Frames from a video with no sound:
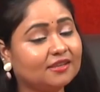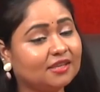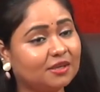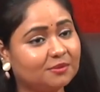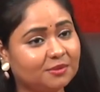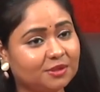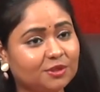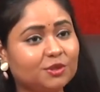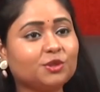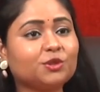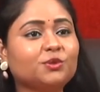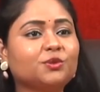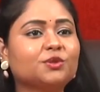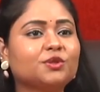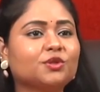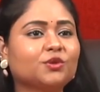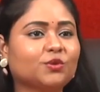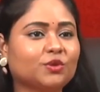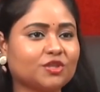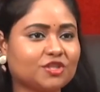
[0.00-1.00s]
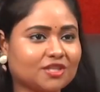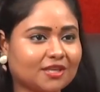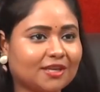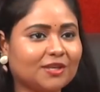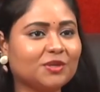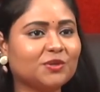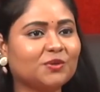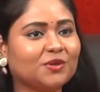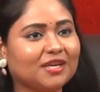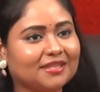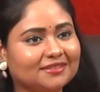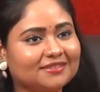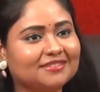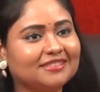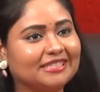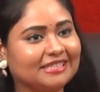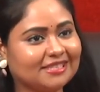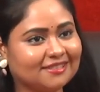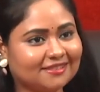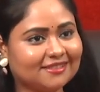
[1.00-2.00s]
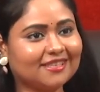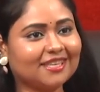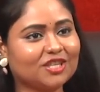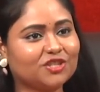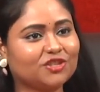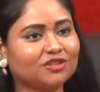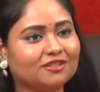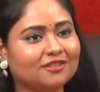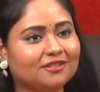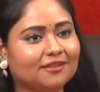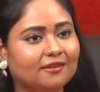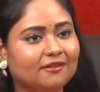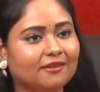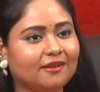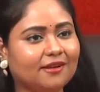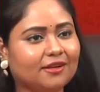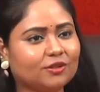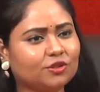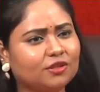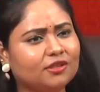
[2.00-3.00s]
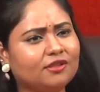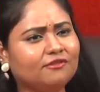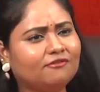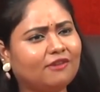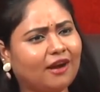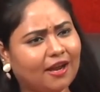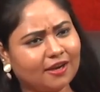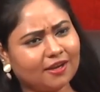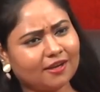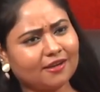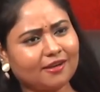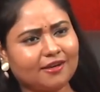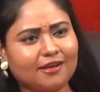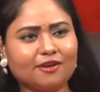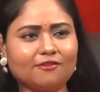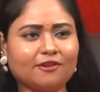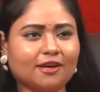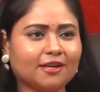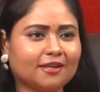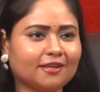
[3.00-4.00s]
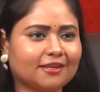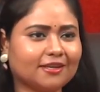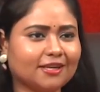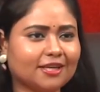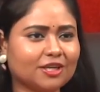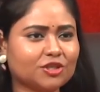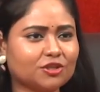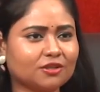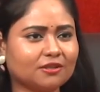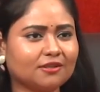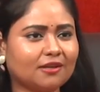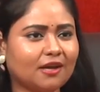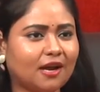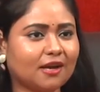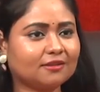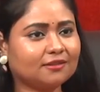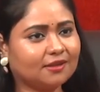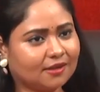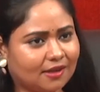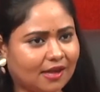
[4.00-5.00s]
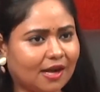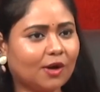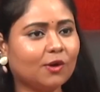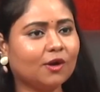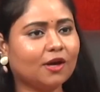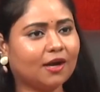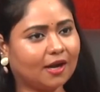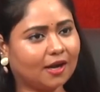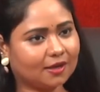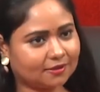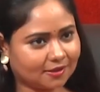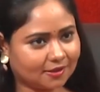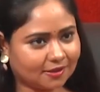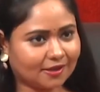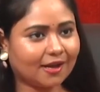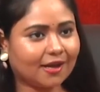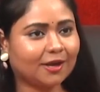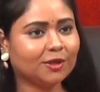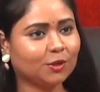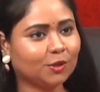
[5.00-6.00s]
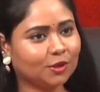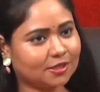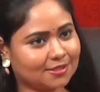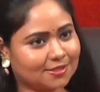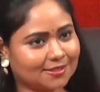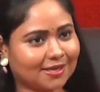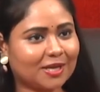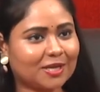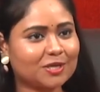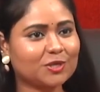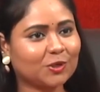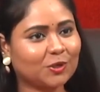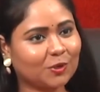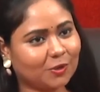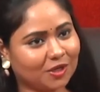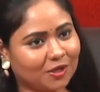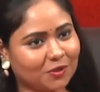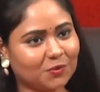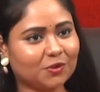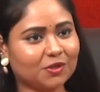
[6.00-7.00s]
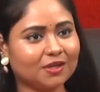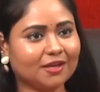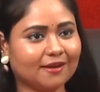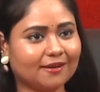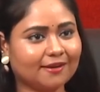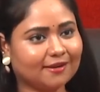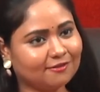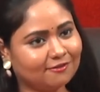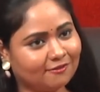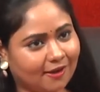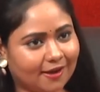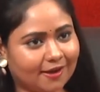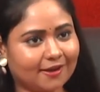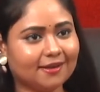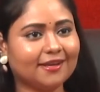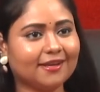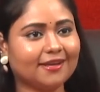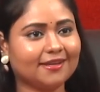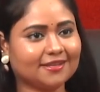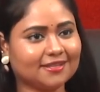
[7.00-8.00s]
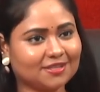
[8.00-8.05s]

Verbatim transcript: కమింగ్ టు షన్ను అండ్ సిరి రిలేషన్ యాక్చువల్లీ వాళ్ళకన్నా వాళ్ళ రిలేషన్ అర్థం కావ అర్థం కాని ఒక స్టేజ్ లోనే ఉన్నారని వాళ్ళే